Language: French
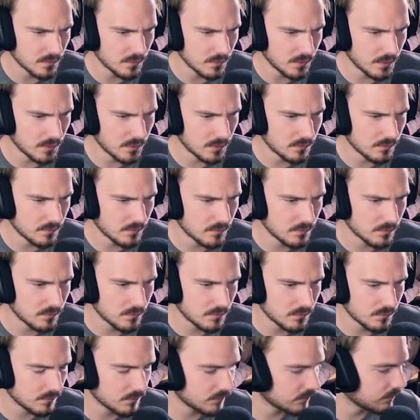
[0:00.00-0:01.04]
Ah.
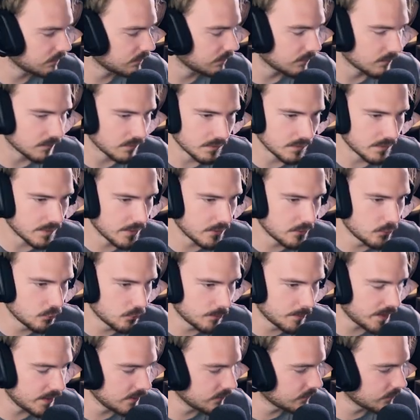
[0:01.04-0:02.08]
Il y a une
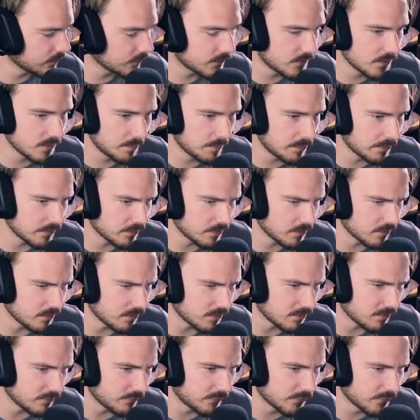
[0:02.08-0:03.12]
humaine de type
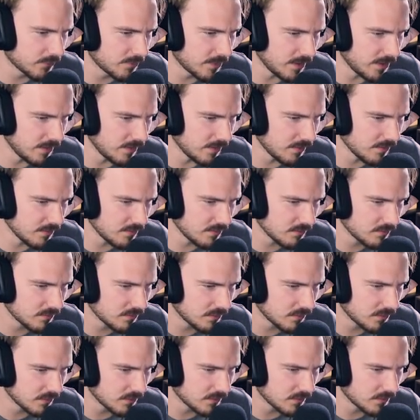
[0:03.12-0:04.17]
euh, femelle, là
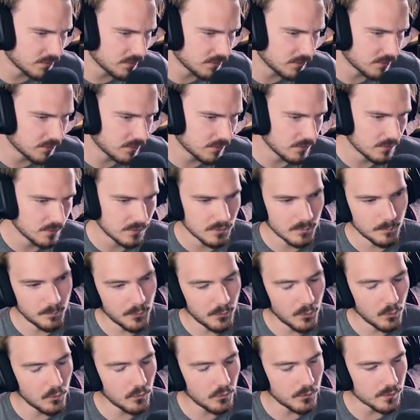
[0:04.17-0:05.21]

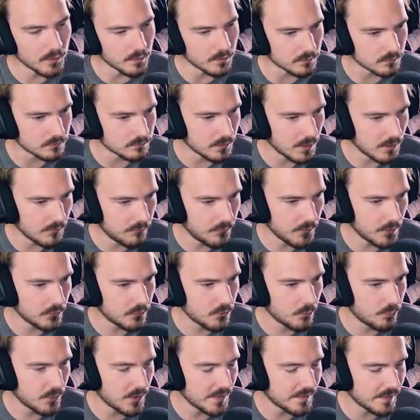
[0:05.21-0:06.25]
blonde à
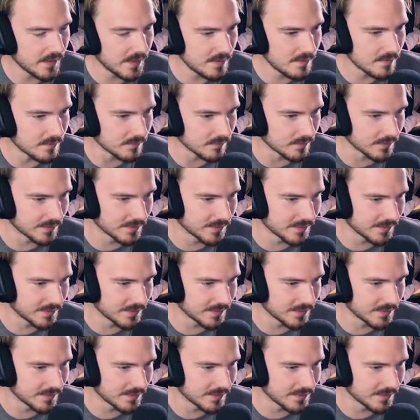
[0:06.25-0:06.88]
forte poitrine